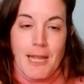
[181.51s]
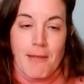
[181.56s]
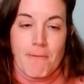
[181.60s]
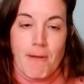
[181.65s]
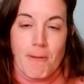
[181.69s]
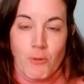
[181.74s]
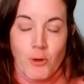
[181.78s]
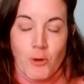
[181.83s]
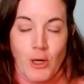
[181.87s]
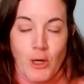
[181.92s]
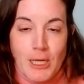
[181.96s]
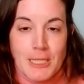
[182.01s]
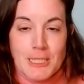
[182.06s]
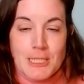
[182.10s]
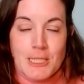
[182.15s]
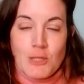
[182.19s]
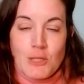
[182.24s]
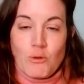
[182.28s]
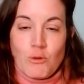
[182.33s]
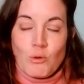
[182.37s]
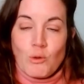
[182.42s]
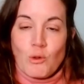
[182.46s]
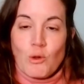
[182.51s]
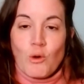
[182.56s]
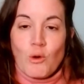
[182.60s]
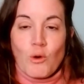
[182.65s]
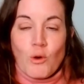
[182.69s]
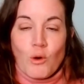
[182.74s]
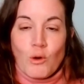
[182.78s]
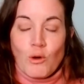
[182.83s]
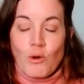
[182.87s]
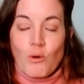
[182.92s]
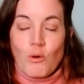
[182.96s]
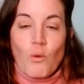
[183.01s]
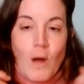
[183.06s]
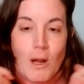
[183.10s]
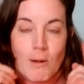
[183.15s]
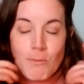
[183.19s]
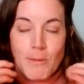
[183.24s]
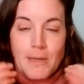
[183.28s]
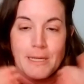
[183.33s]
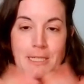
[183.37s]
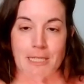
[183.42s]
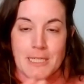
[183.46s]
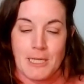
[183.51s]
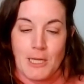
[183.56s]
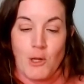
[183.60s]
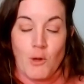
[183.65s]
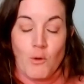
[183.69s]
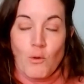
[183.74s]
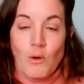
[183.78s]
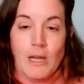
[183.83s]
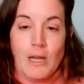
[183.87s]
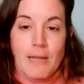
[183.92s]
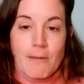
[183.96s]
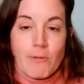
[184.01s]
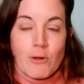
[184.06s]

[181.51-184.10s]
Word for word: Iba por el instituto con Walmans y un